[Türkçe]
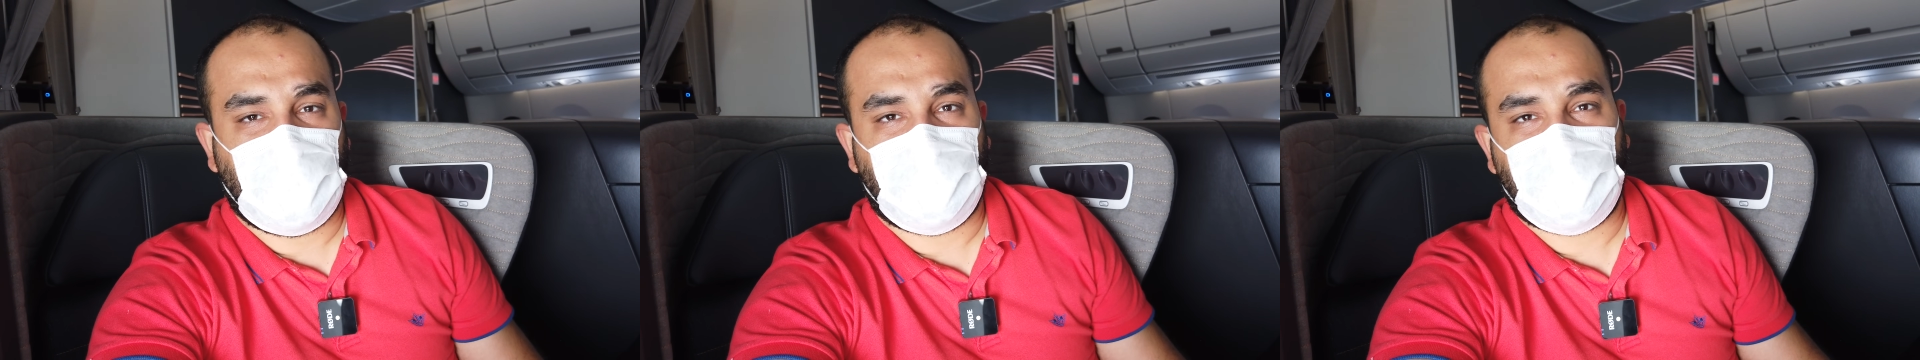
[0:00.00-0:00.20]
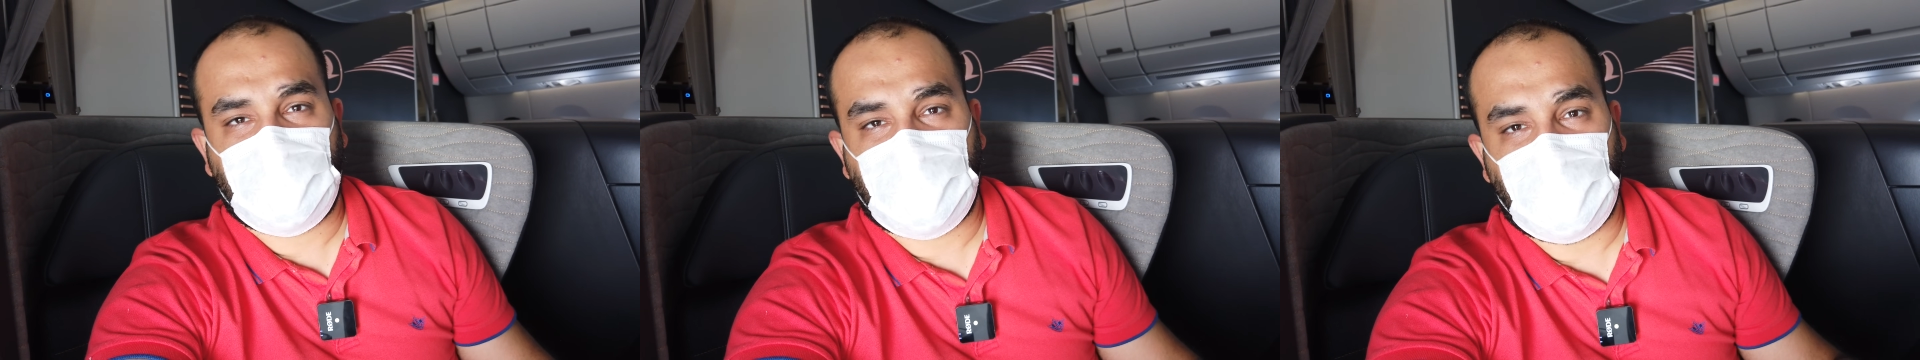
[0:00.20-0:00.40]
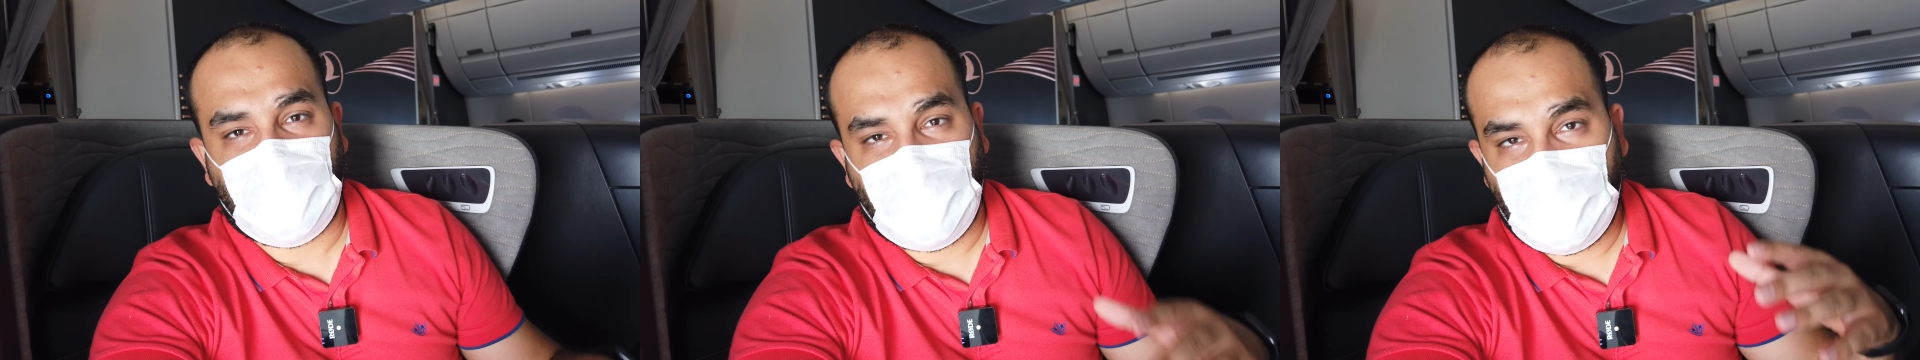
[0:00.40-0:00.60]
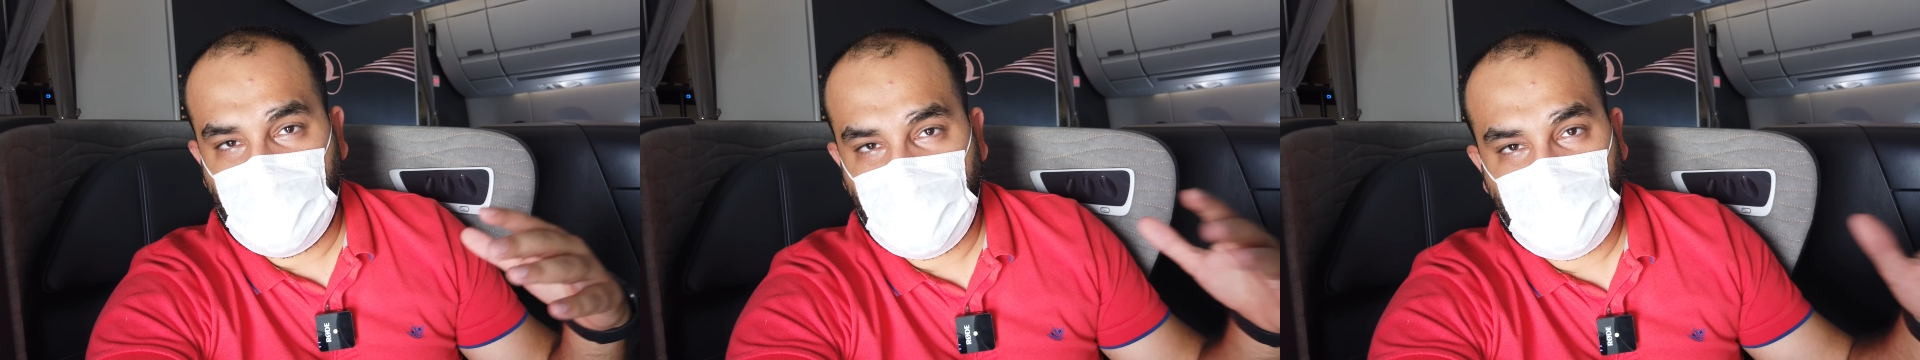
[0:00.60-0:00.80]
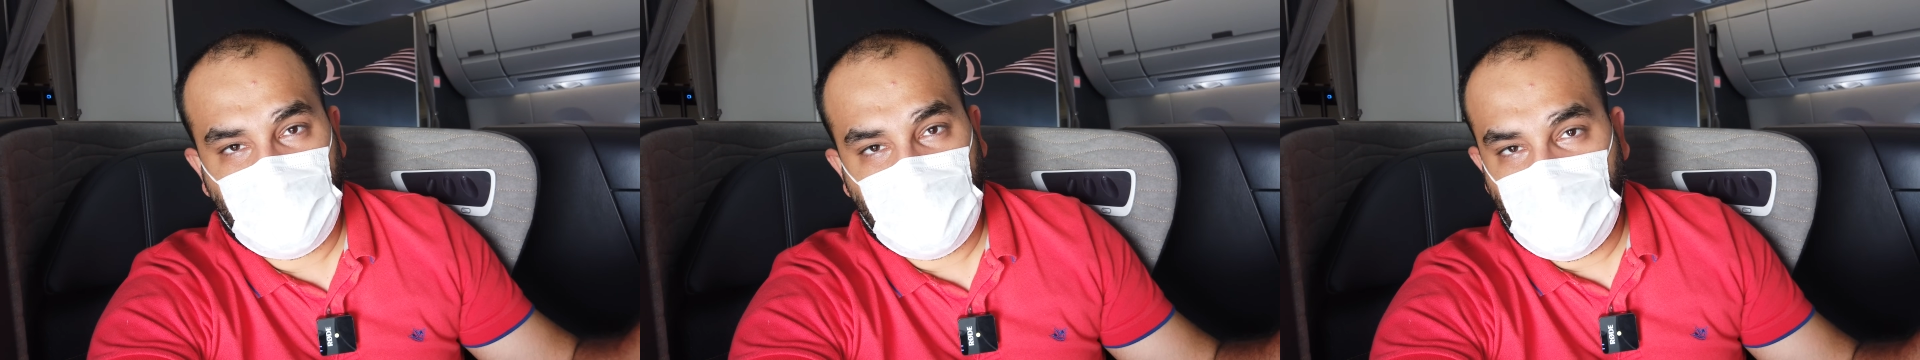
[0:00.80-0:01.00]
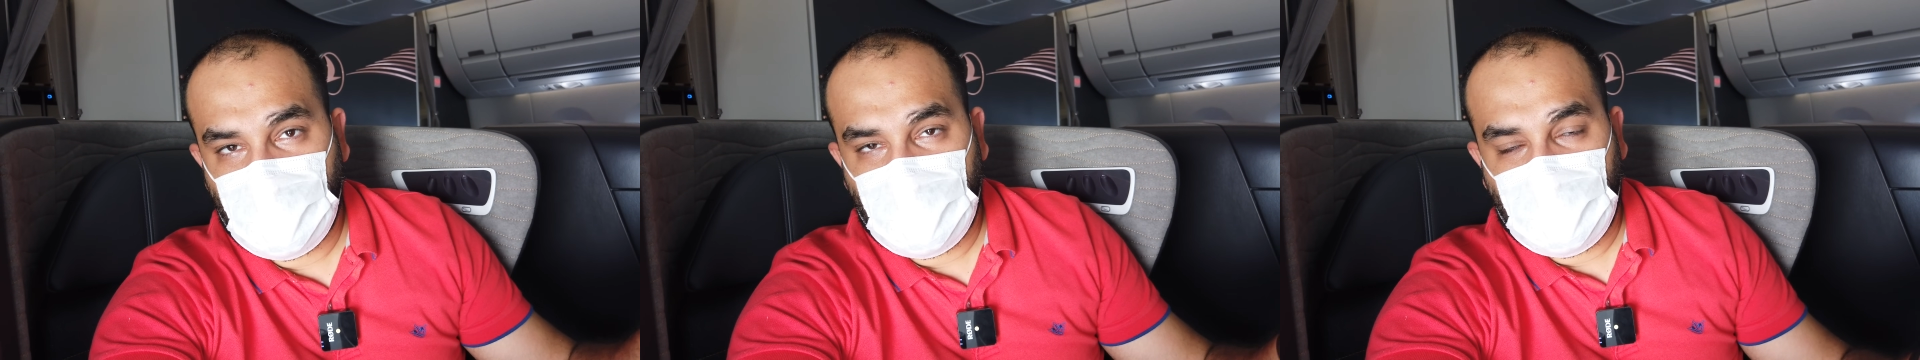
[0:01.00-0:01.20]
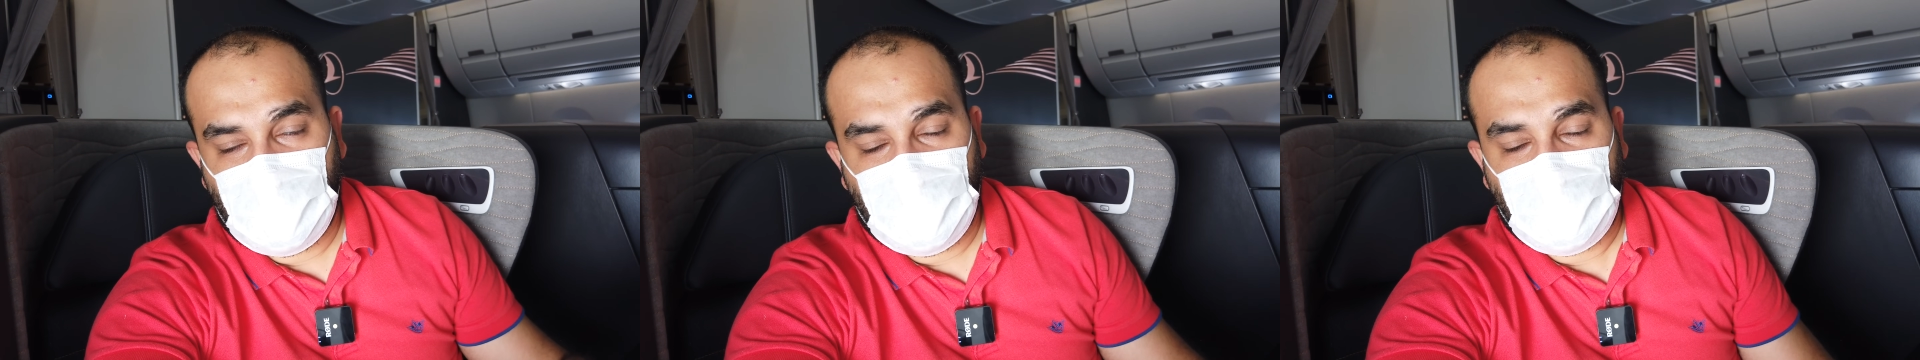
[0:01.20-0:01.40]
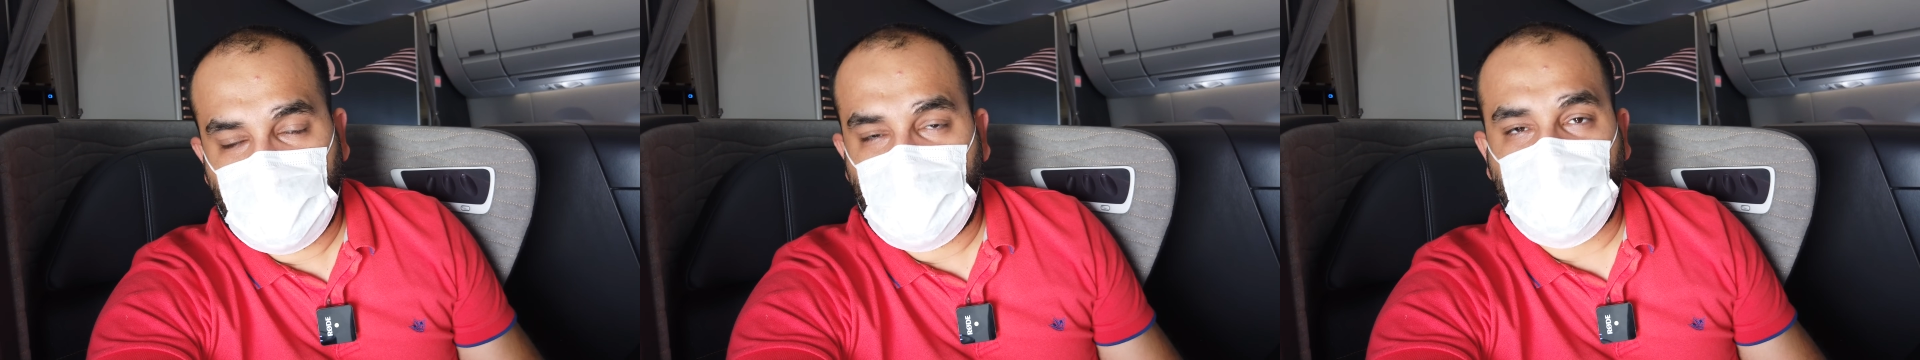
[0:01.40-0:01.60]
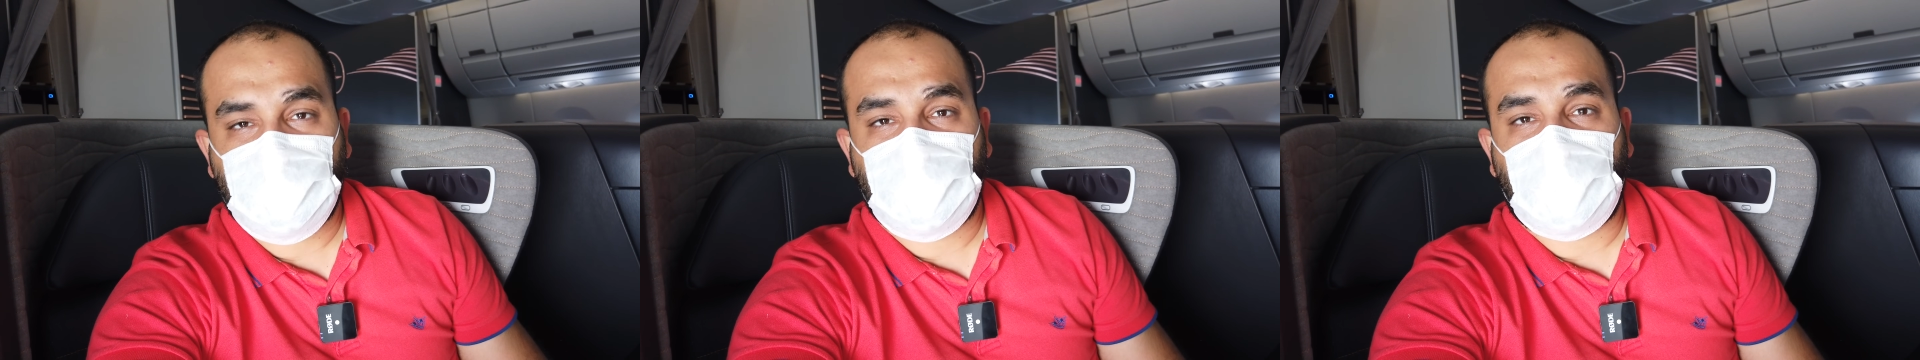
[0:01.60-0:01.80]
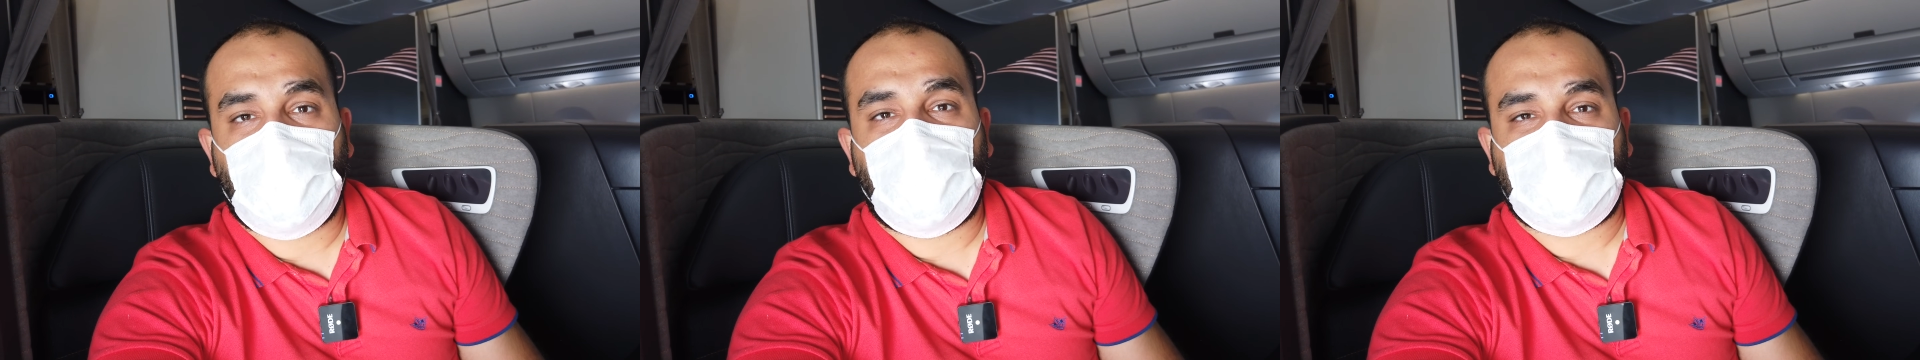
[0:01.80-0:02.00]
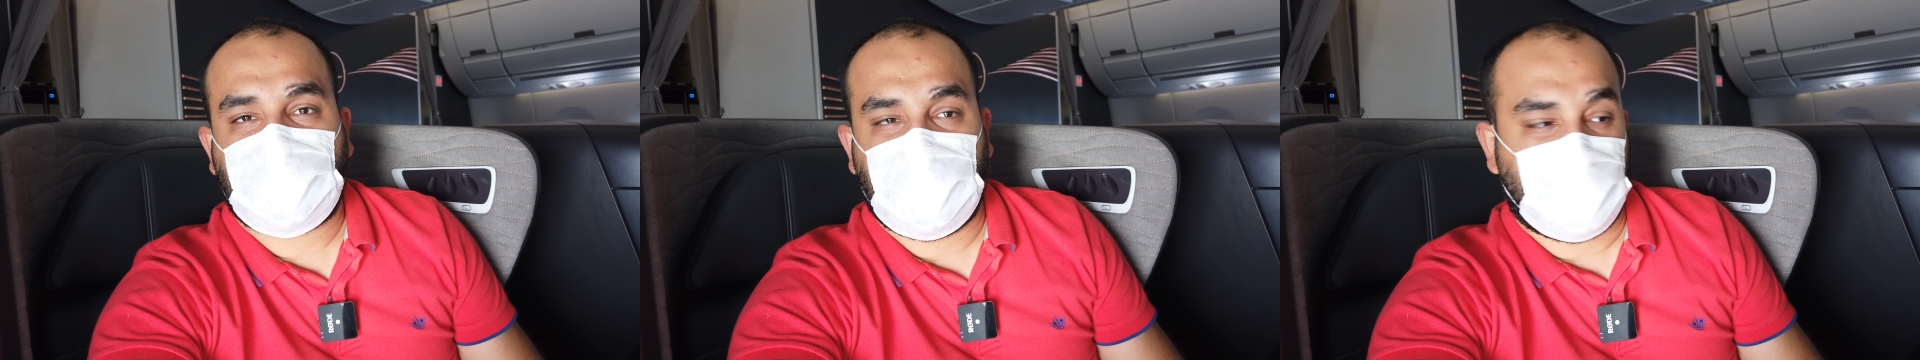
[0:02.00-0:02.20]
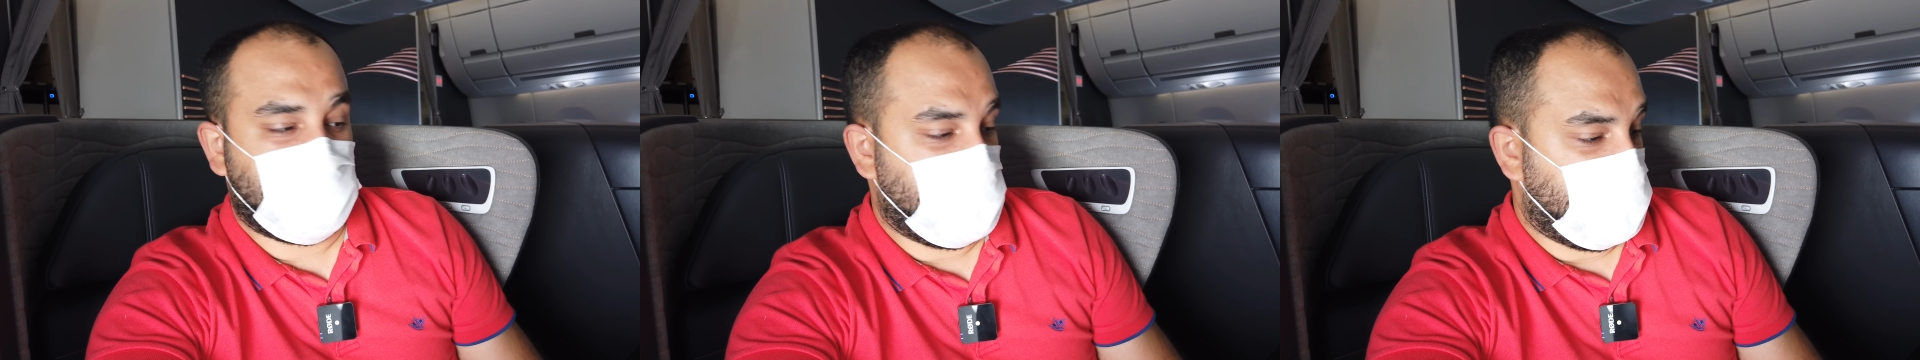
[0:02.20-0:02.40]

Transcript: Amerika'ya gözünü kapat git